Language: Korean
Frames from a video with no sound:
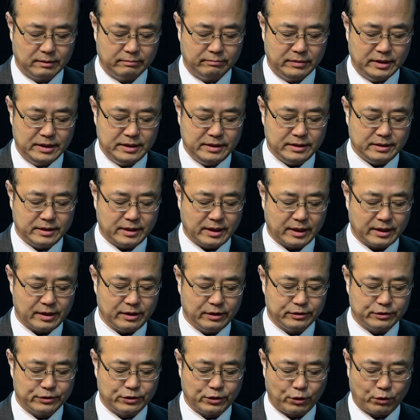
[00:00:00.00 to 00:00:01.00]
민생
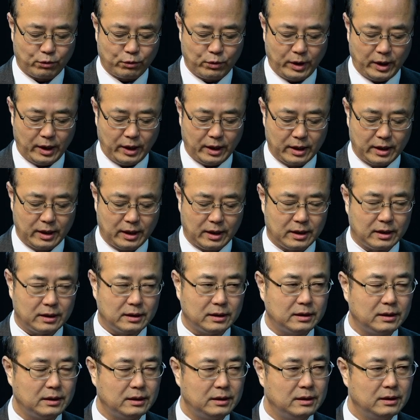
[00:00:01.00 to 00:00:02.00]

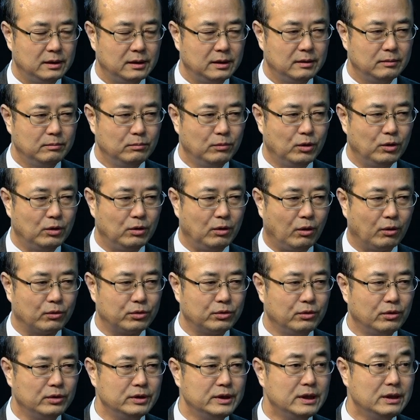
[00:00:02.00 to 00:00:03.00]
연석회의가 네. 뭐
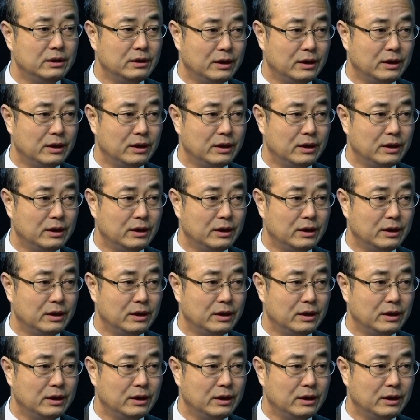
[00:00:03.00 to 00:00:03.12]
어떤